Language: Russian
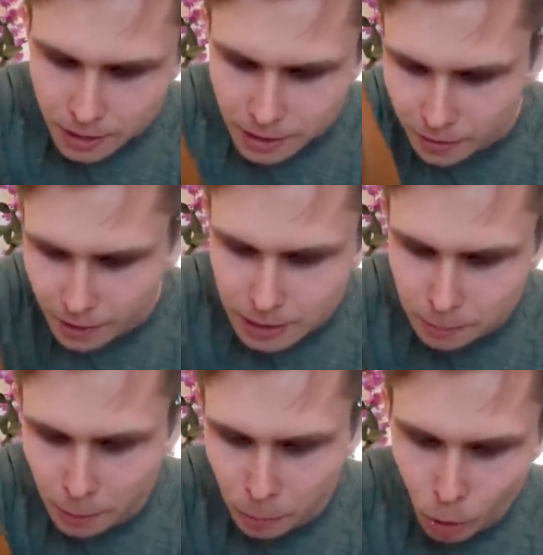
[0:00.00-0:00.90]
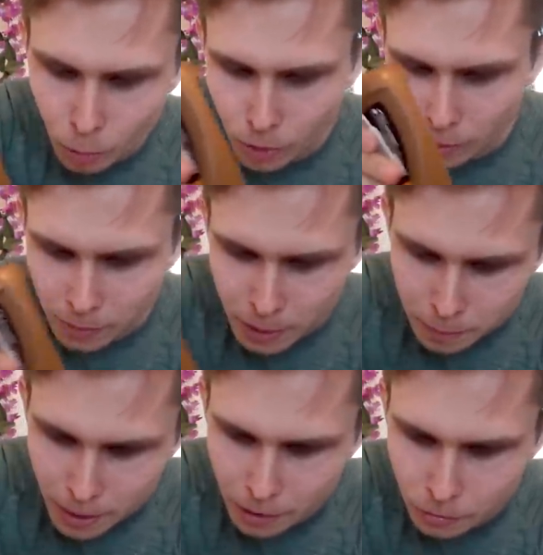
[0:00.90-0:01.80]
Давайте попробуем и
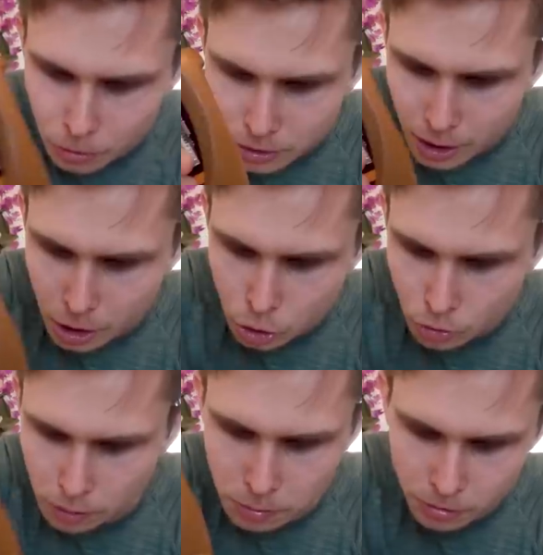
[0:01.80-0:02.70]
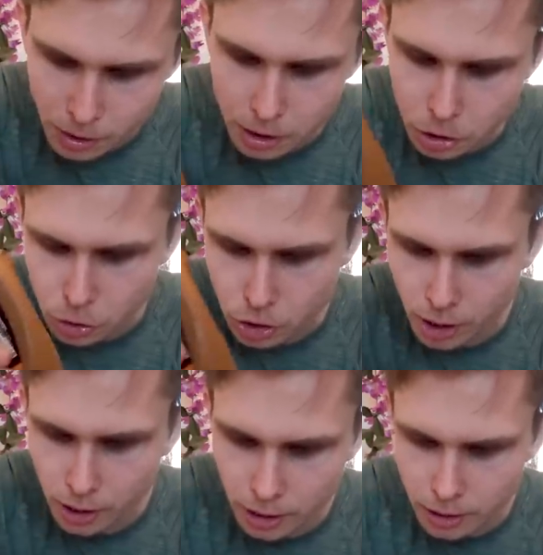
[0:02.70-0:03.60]
прям вот скажу вам свои
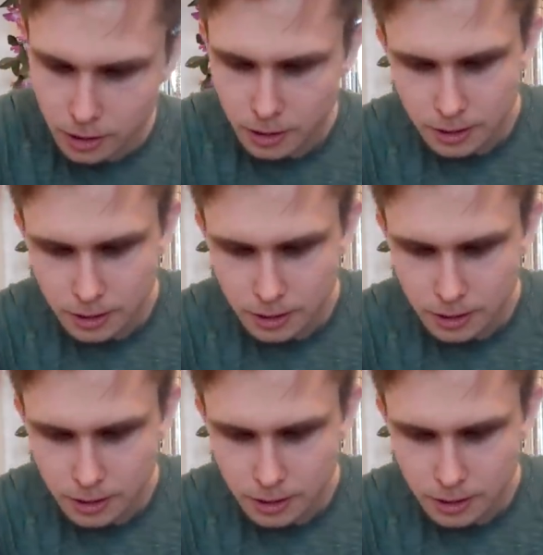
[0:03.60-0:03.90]
ощущения.